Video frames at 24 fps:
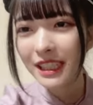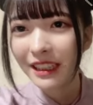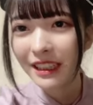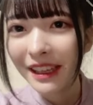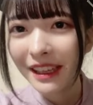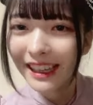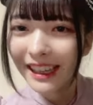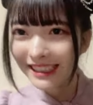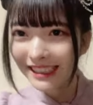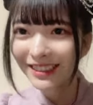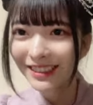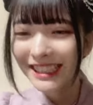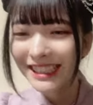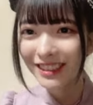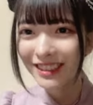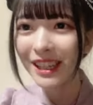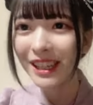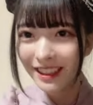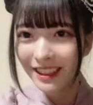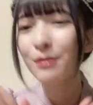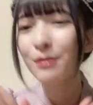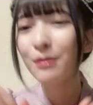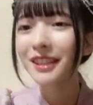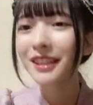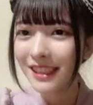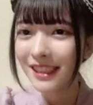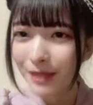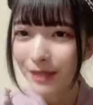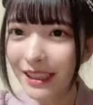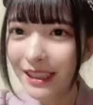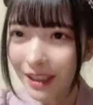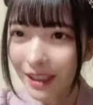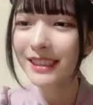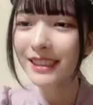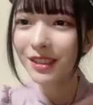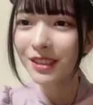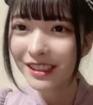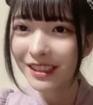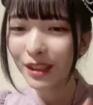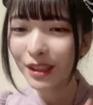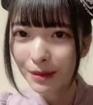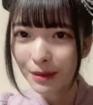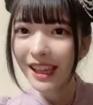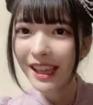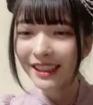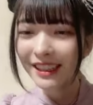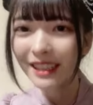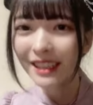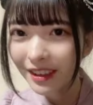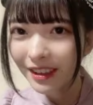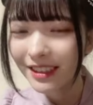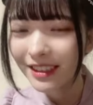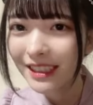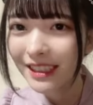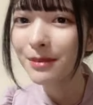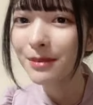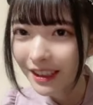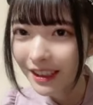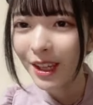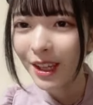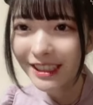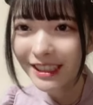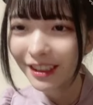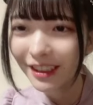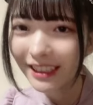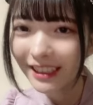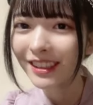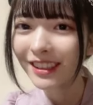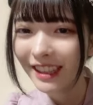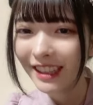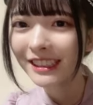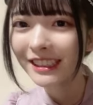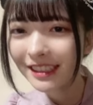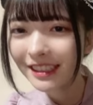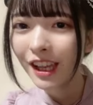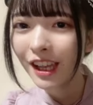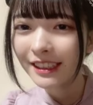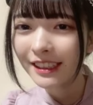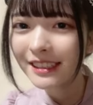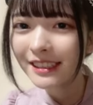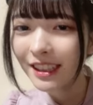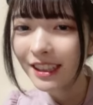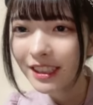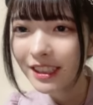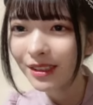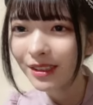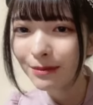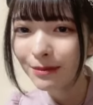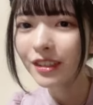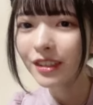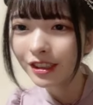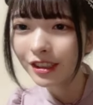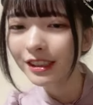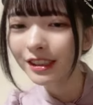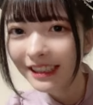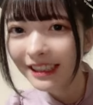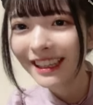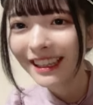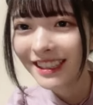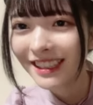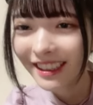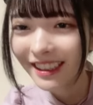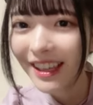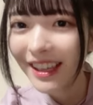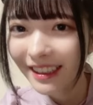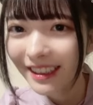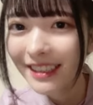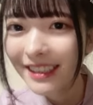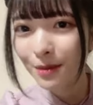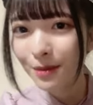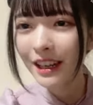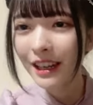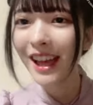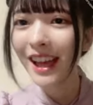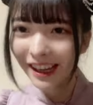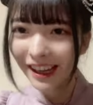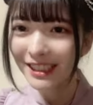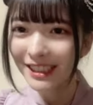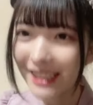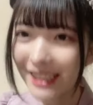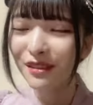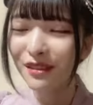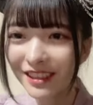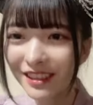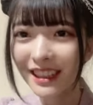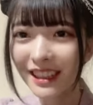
そうドラマの話たくさんしましょうえじゃあちょっと今週今週はドラマデーで